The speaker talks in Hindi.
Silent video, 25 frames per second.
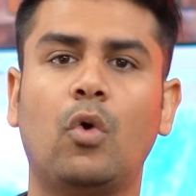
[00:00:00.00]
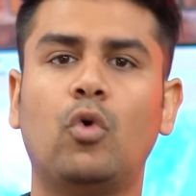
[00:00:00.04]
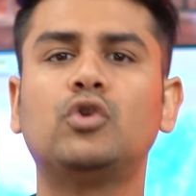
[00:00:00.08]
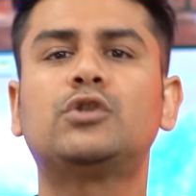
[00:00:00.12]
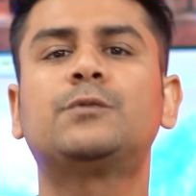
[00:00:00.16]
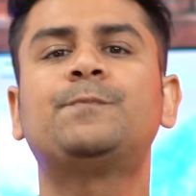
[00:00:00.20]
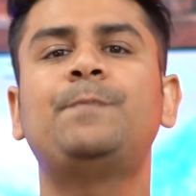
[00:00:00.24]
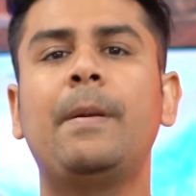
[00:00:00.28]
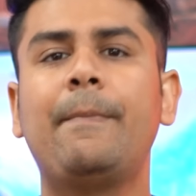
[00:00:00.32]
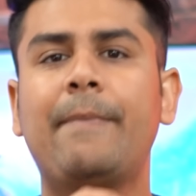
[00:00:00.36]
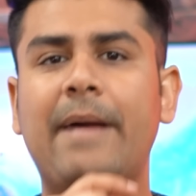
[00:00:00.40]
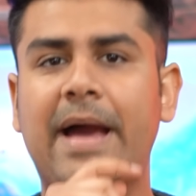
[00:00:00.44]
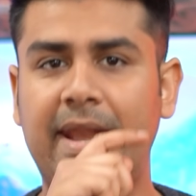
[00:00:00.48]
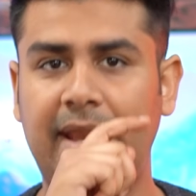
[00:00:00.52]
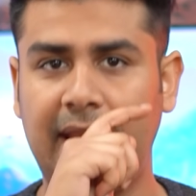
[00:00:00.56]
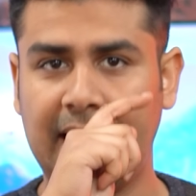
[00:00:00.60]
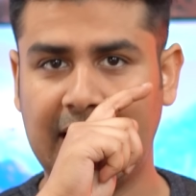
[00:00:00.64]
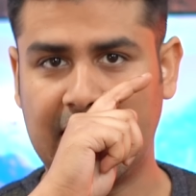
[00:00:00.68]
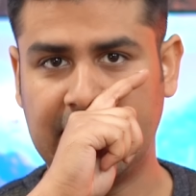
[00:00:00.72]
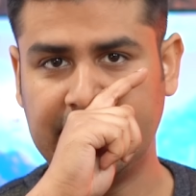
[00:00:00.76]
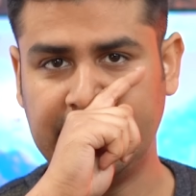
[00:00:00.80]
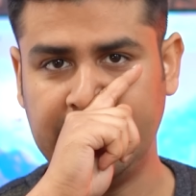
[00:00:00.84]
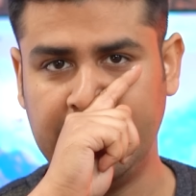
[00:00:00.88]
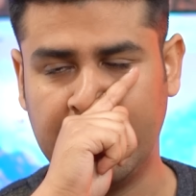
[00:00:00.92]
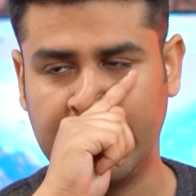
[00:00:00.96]
उस पर बैन
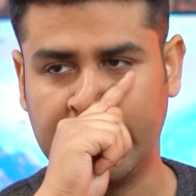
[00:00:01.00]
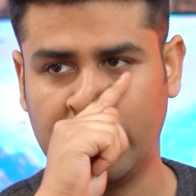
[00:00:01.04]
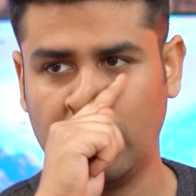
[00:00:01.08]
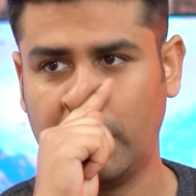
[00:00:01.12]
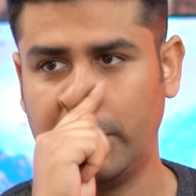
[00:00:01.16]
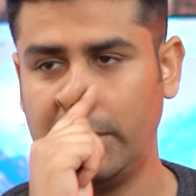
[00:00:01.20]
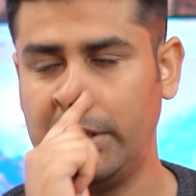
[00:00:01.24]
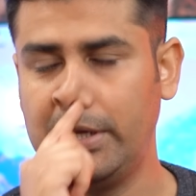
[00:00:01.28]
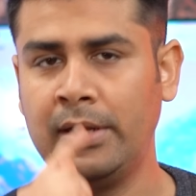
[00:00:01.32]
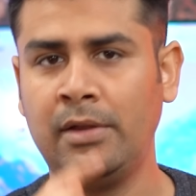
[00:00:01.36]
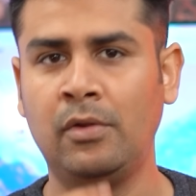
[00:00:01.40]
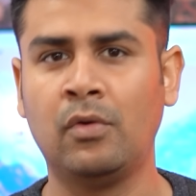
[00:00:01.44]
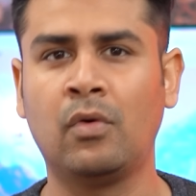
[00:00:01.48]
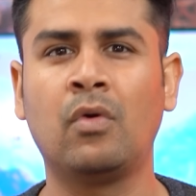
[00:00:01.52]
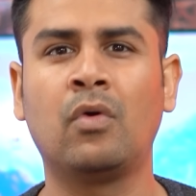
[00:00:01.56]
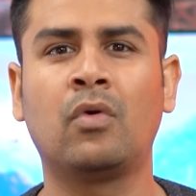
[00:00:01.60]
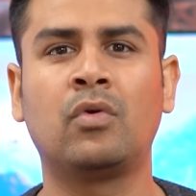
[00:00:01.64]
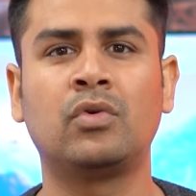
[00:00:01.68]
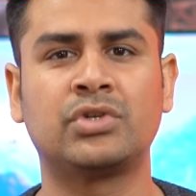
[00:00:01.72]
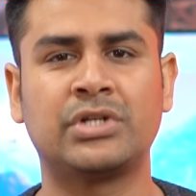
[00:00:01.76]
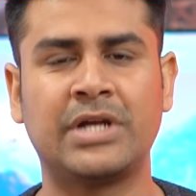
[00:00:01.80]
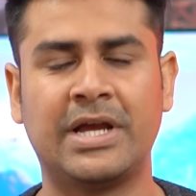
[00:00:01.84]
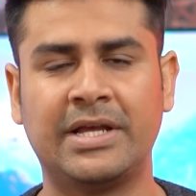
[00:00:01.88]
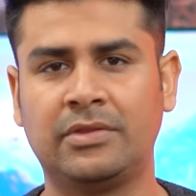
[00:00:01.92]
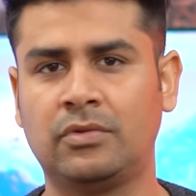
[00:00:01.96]
लगा दिए क्योंकि ये लोगों
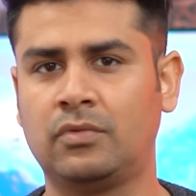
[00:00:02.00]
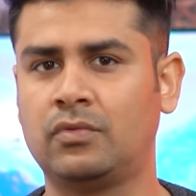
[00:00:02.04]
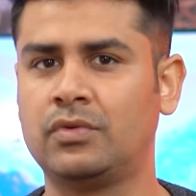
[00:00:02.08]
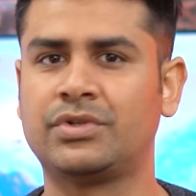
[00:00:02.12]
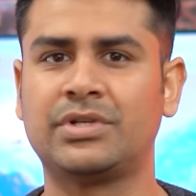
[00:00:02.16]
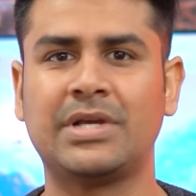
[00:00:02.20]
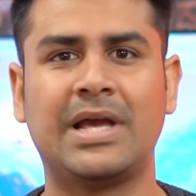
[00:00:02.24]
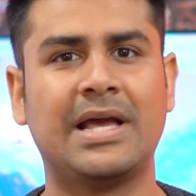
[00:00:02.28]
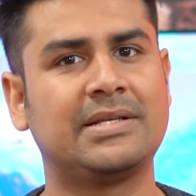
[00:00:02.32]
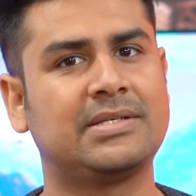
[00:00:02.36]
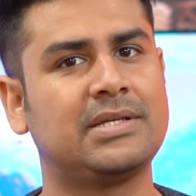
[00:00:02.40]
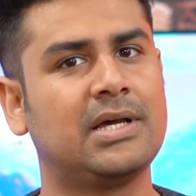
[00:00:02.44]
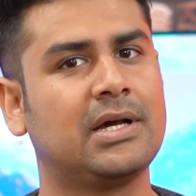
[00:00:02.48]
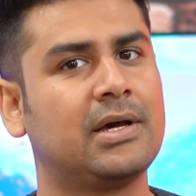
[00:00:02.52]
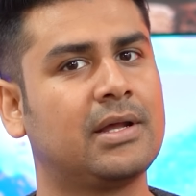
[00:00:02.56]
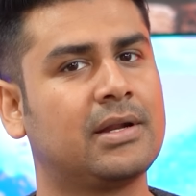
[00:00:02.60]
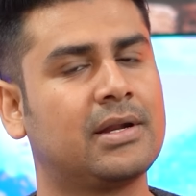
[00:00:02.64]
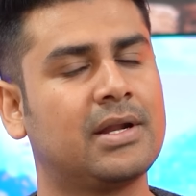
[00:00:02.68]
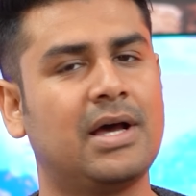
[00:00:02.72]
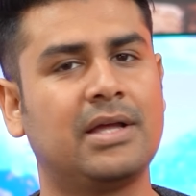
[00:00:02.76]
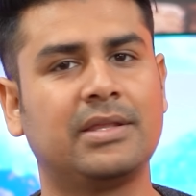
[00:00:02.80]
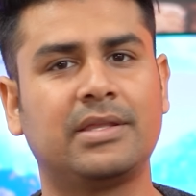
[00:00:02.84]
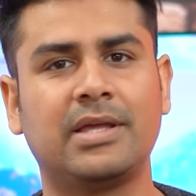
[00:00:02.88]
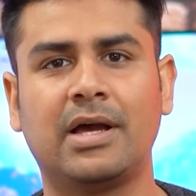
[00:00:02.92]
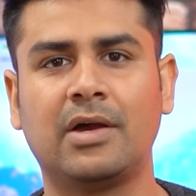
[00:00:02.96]
को शायद कुछ ऐसा कर
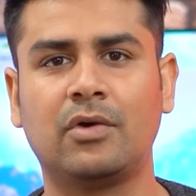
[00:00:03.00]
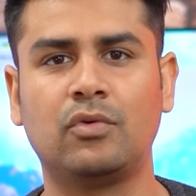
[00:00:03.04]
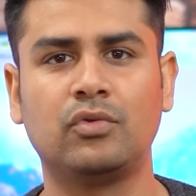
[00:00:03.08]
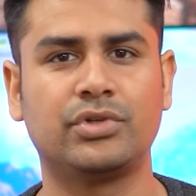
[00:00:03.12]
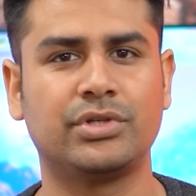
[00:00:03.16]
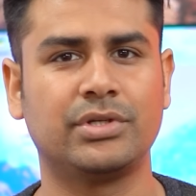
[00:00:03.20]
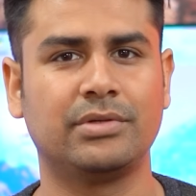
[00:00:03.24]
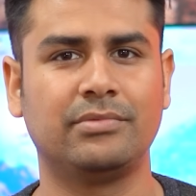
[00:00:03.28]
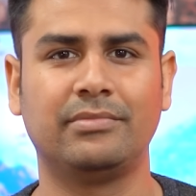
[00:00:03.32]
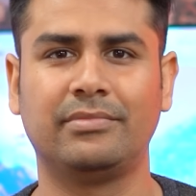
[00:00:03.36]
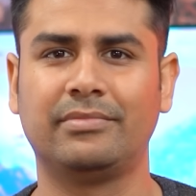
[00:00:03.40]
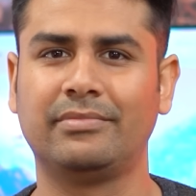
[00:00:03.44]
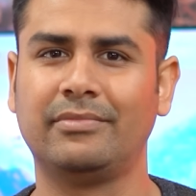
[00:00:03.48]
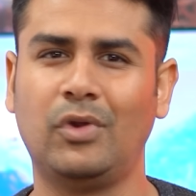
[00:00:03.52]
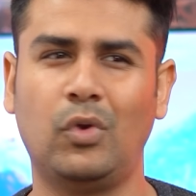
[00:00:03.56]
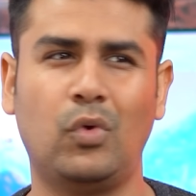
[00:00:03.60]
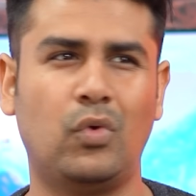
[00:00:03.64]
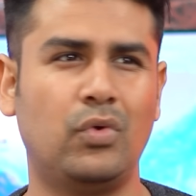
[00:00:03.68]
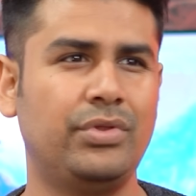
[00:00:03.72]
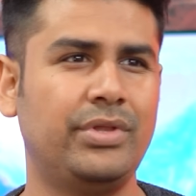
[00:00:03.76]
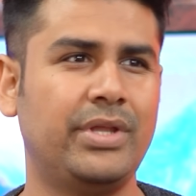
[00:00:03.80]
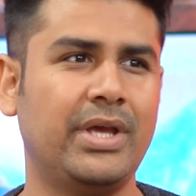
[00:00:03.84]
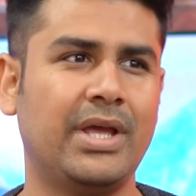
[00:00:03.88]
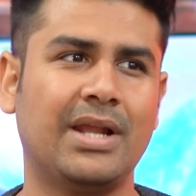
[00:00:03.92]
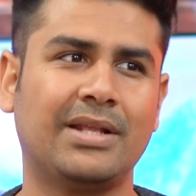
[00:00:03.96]
रहा था कुछ
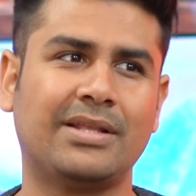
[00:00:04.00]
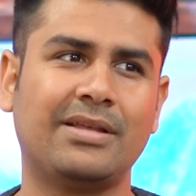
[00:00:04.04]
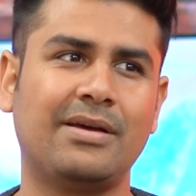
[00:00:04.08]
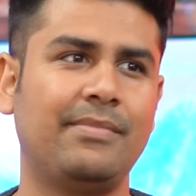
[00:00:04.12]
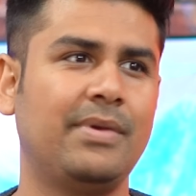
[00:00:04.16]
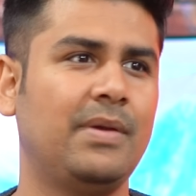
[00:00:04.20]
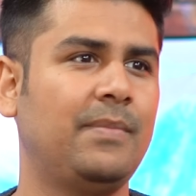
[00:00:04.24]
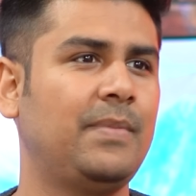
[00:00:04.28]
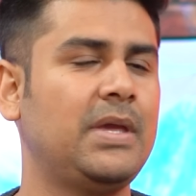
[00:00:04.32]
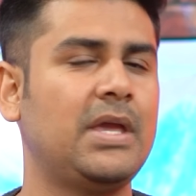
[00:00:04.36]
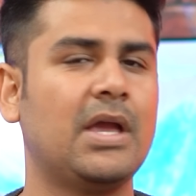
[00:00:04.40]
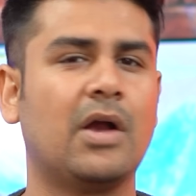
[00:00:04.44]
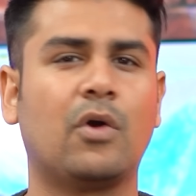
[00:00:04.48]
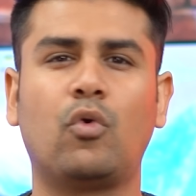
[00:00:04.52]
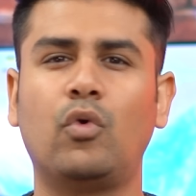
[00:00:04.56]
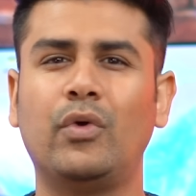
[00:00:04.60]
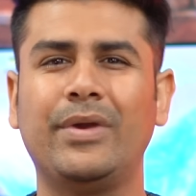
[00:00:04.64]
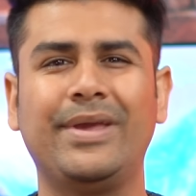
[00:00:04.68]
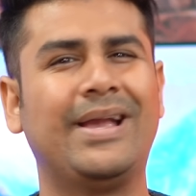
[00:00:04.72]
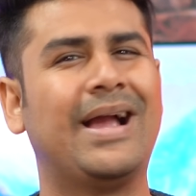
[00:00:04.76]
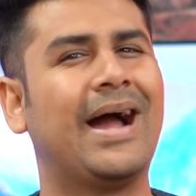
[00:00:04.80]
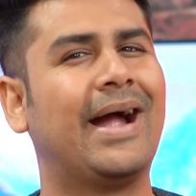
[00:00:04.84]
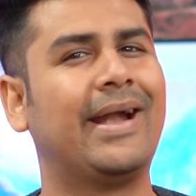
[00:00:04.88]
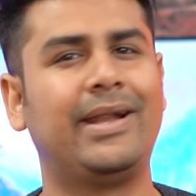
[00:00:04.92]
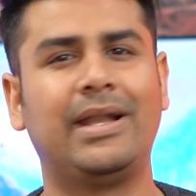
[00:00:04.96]
लोन दे रहा था मे बी या
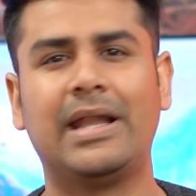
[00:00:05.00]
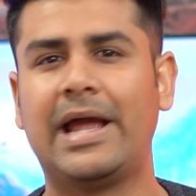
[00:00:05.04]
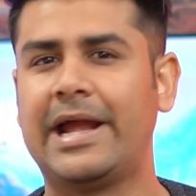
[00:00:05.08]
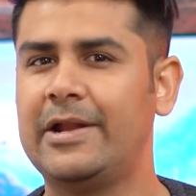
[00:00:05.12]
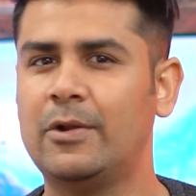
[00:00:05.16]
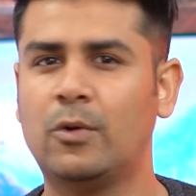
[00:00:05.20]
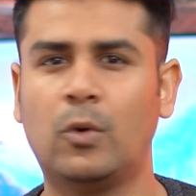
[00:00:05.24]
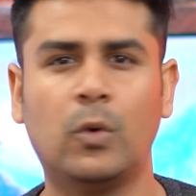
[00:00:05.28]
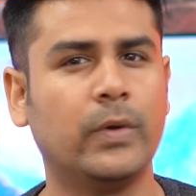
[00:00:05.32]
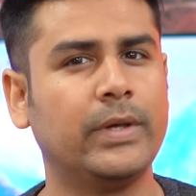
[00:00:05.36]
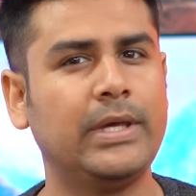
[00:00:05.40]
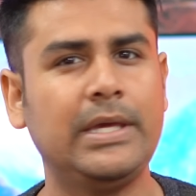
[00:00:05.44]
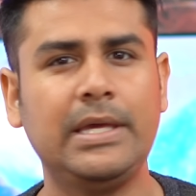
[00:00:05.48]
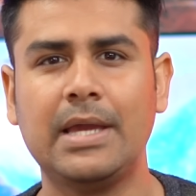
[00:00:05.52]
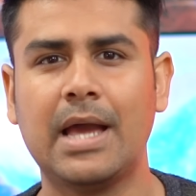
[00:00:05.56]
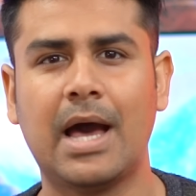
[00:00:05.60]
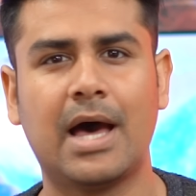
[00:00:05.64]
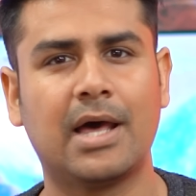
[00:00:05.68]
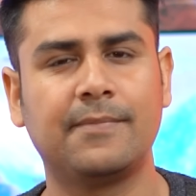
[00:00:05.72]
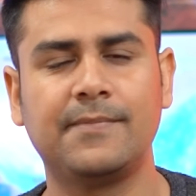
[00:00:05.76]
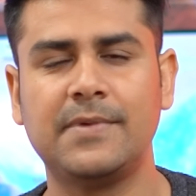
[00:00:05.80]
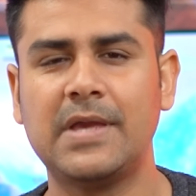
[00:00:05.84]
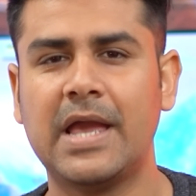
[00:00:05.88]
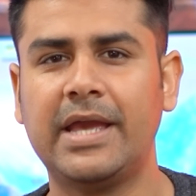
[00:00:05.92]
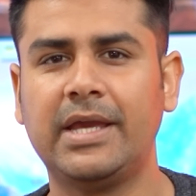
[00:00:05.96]
कोई गाइडलाइन होगी
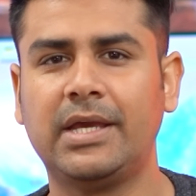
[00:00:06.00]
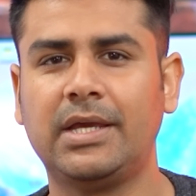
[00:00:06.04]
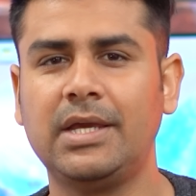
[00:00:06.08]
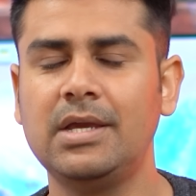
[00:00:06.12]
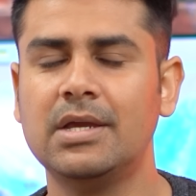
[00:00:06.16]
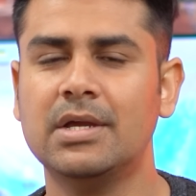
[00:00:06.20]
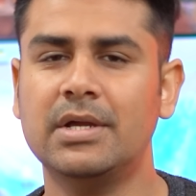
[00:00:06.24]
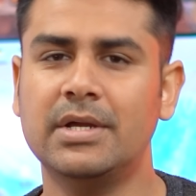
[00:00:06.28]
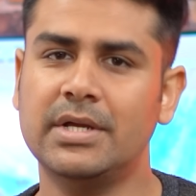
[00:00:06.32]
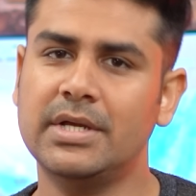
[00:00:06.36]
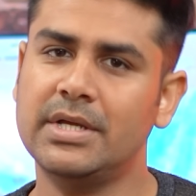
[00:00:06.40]
आर की